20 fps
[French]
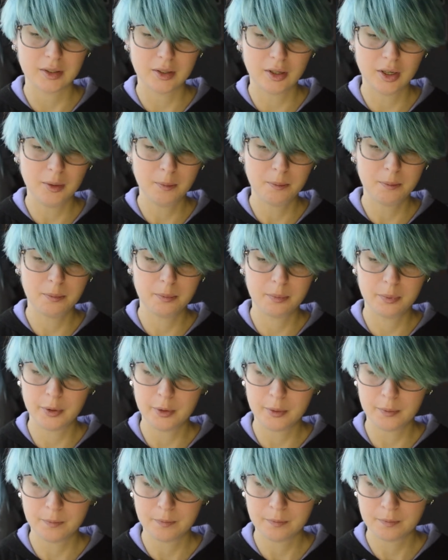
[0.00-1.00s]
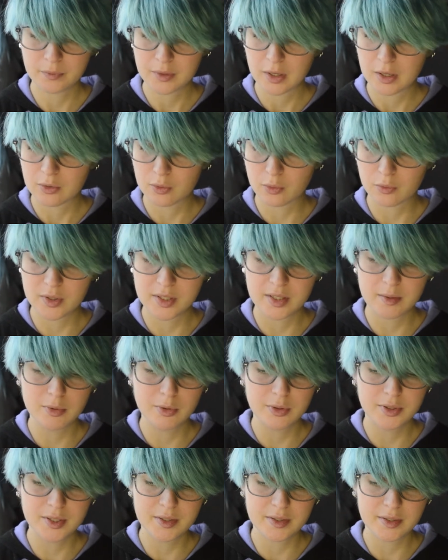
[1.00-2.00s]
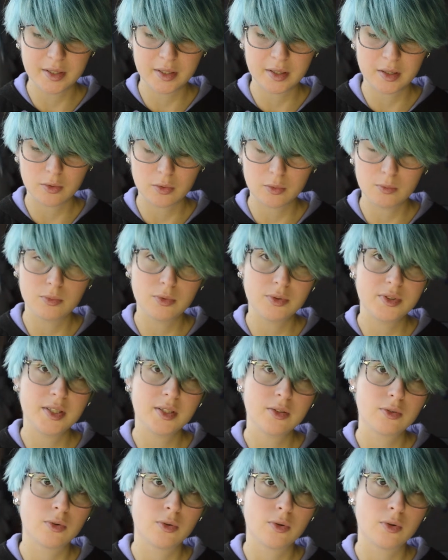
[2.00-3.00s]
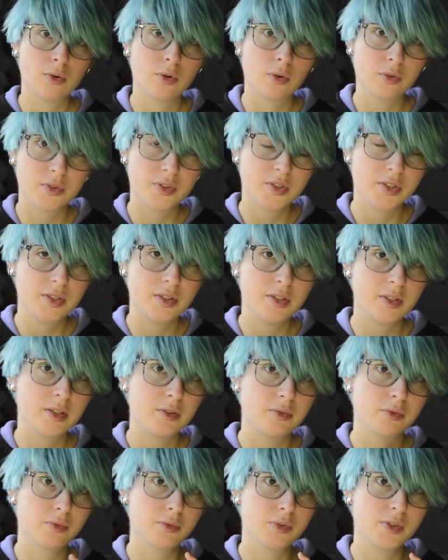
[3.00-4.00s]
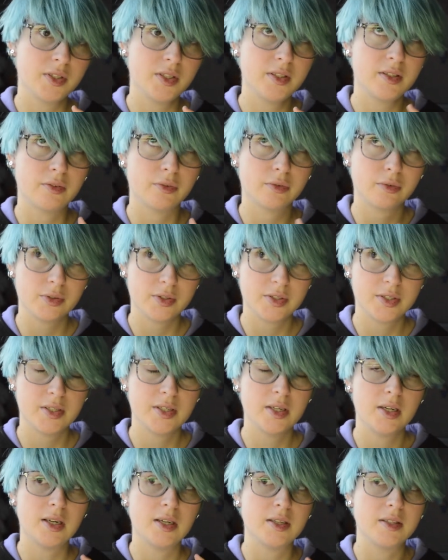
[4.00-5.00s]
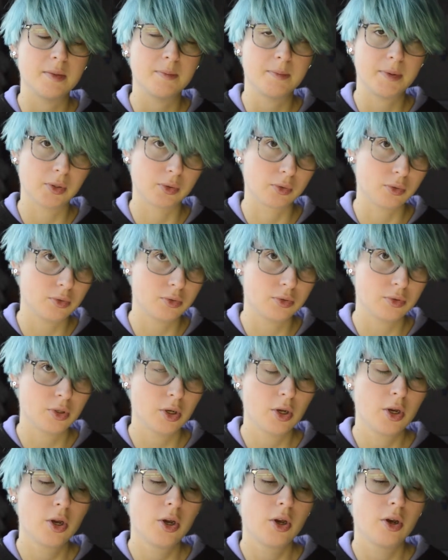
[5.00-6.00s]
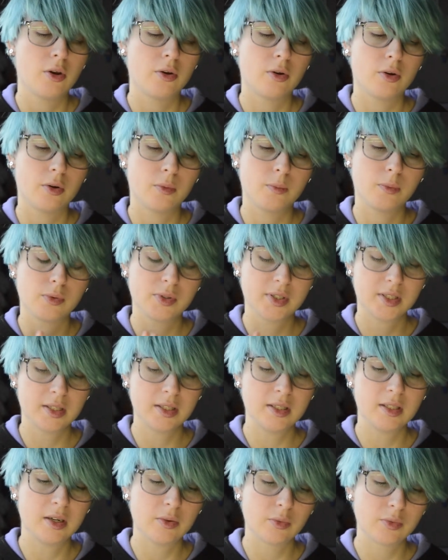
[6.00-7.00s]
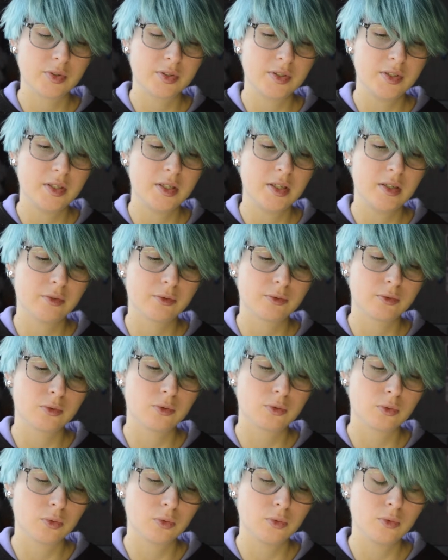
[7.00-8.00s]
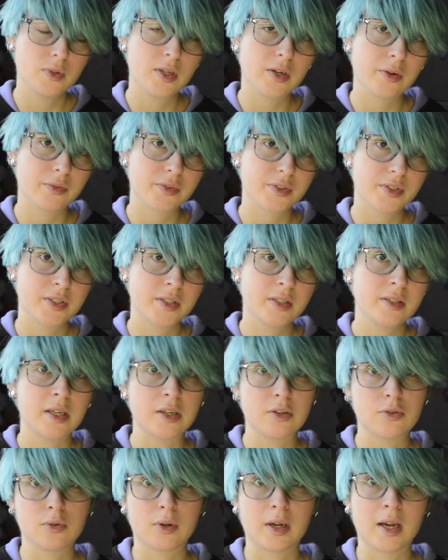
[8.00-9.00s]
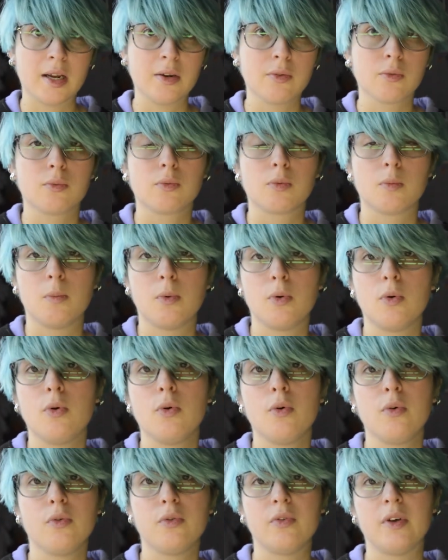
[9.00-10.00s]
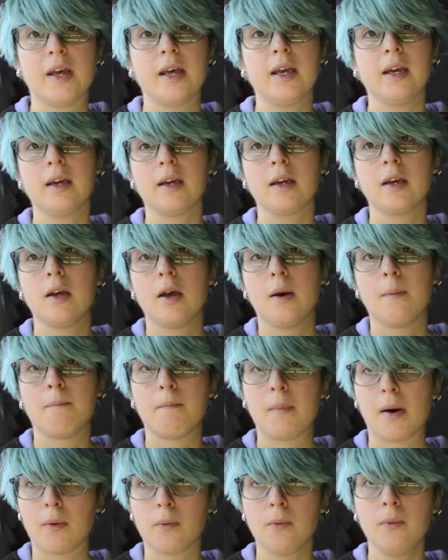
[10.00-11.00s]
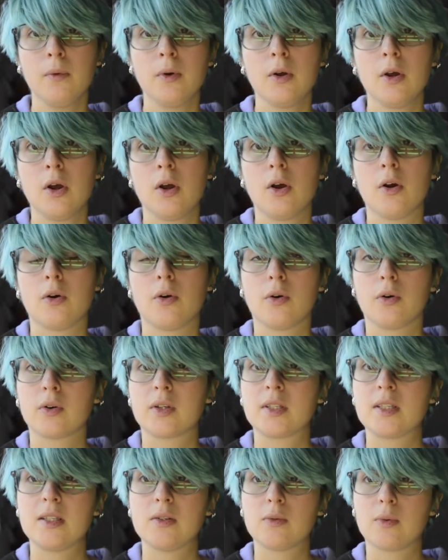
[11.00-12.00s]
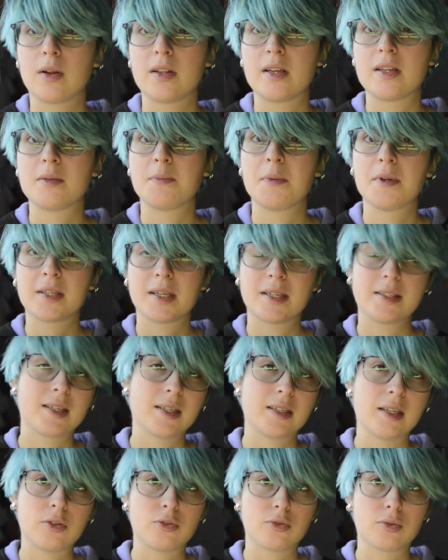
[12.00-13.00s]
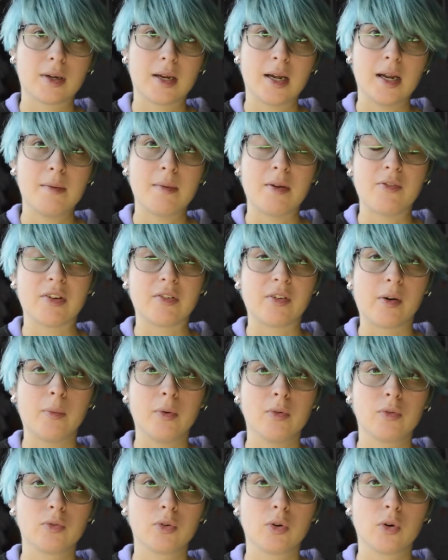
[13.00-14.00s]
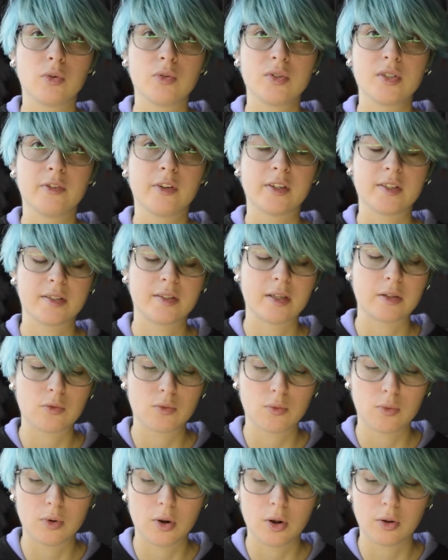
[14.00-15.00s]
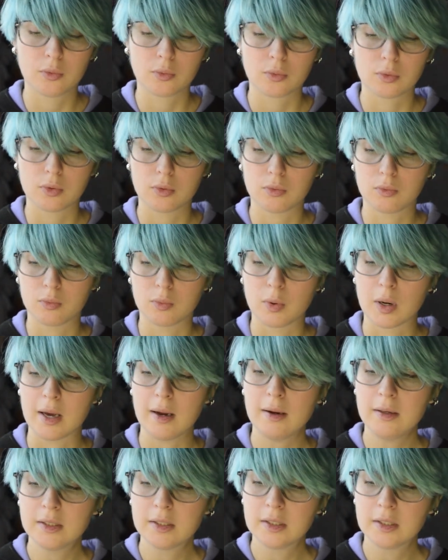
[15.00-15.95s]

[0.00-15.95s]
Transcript: Hop donc Vici Beauty c'est une boutique de lentilles qui font aussi des fossiles et des perruques. Euh, pour ce qui est des lentilles, ils font surtout des lentilles naturelles, donc bleu, vert, marron, euh, qui ont un aspect très très naturel, mais avec vraiment une grande diversité de couleurs, donc voilà.